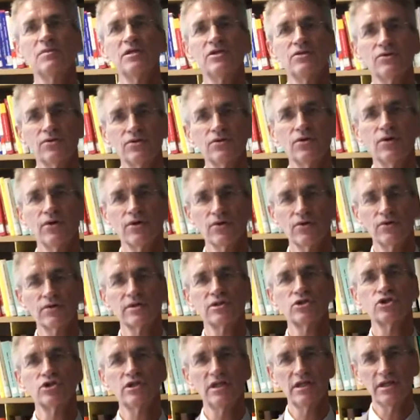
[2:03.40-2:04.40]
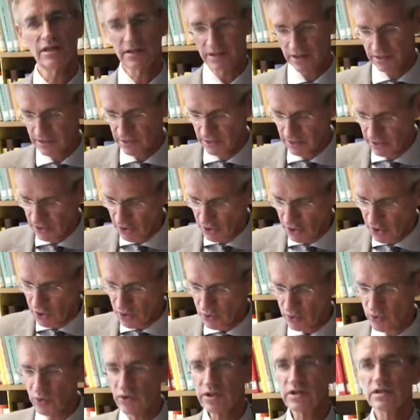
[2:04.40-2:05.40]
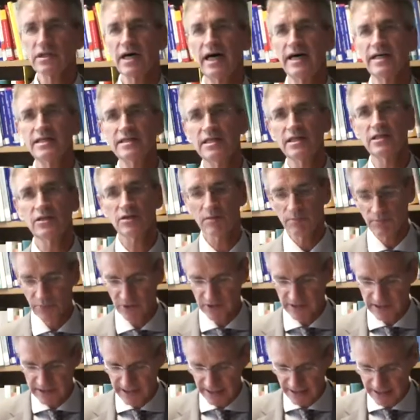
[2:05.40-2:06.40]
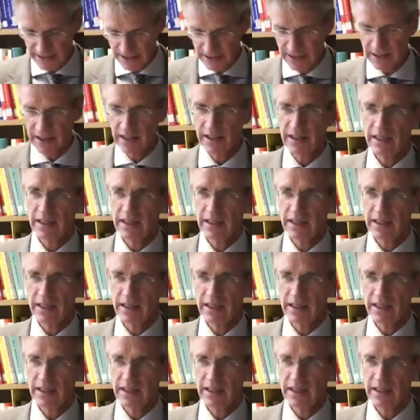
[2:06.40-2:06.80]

Millionen Euro gestiegen. Das sind gut 30 Prozent.